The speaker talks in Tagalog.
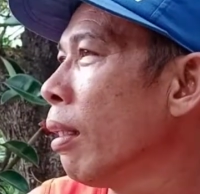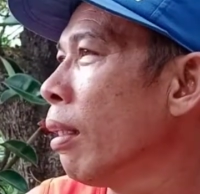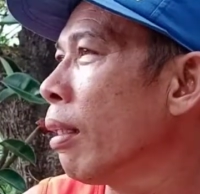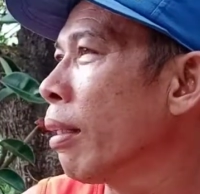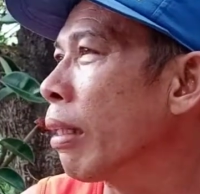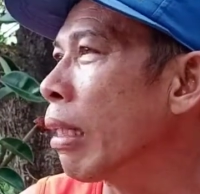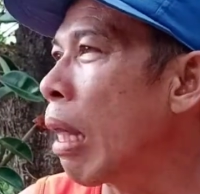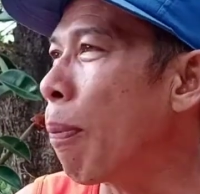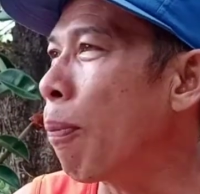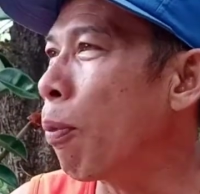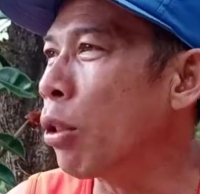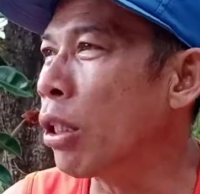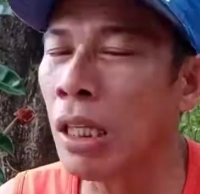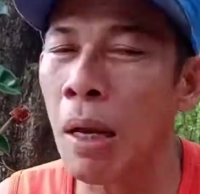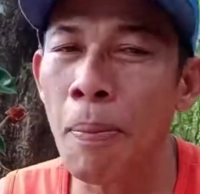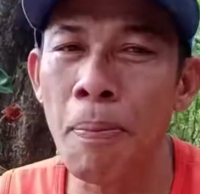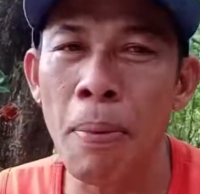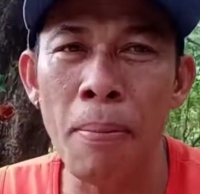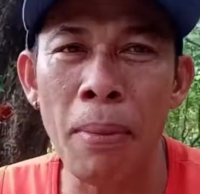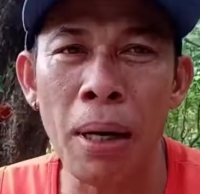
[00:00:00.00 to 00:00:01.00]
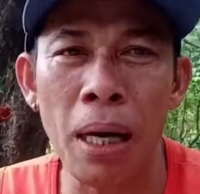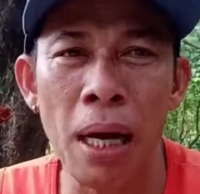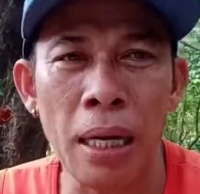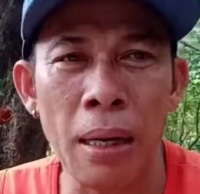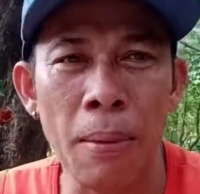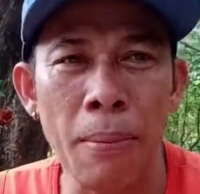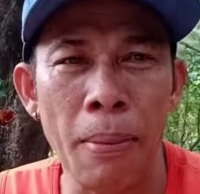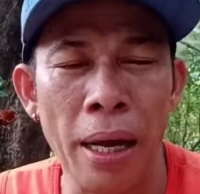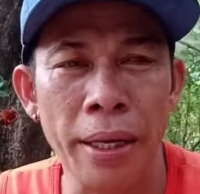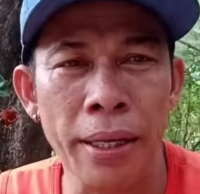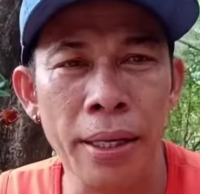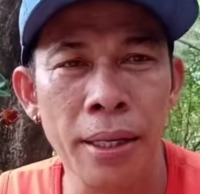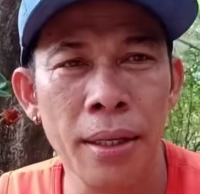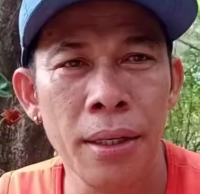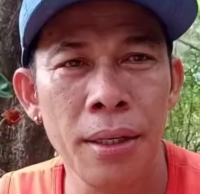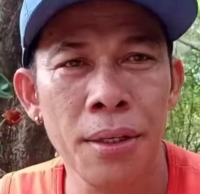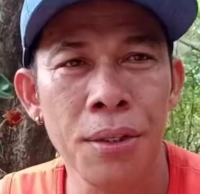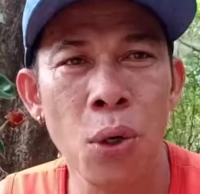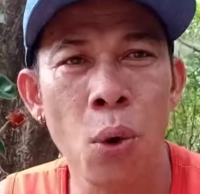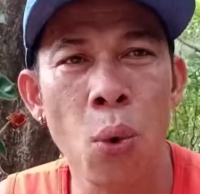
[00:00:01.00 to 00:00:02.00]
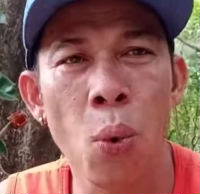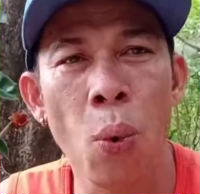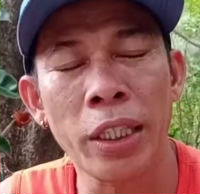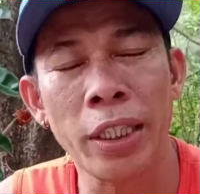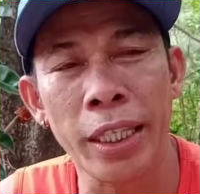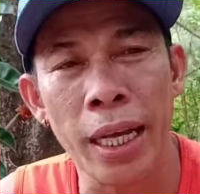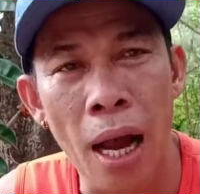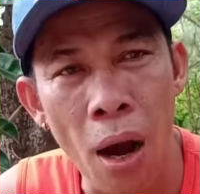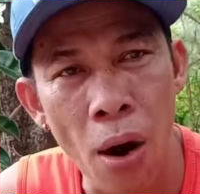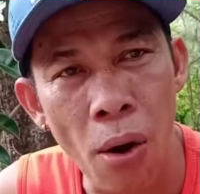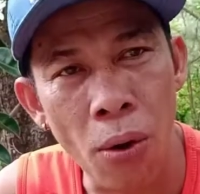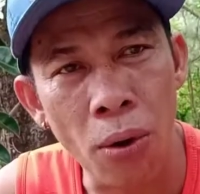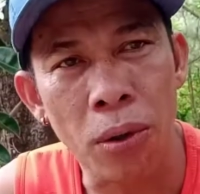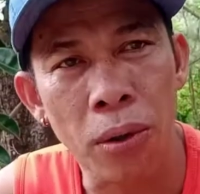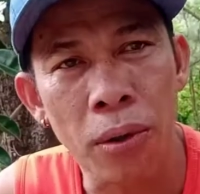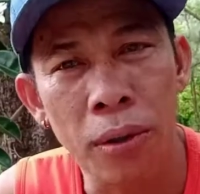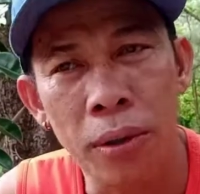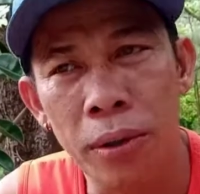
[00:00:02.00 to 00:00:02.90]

tapos isa pa mga kabay yung watch hour